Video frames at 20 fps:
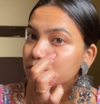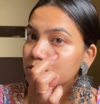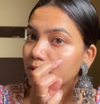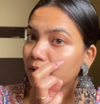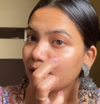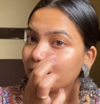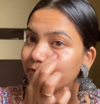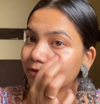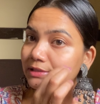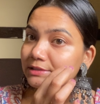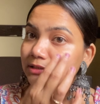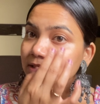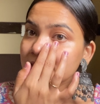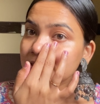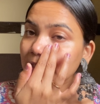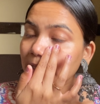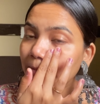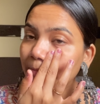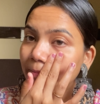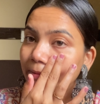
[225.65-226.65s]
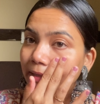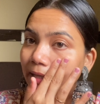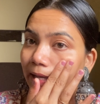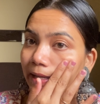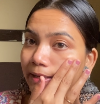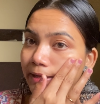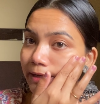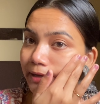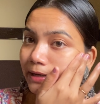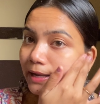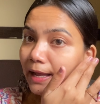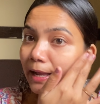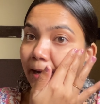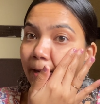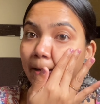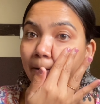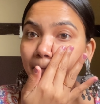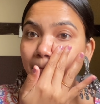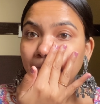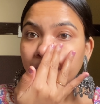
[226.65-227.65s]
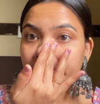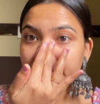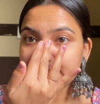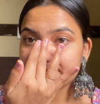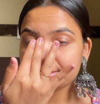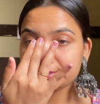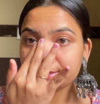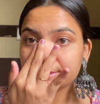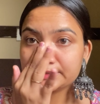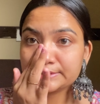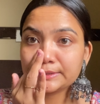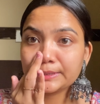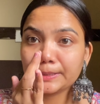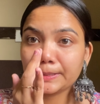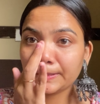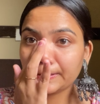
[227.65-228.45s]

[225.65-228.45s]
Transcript: सो आई विल जस्ट अप्लाई इट एंड प्रेस इट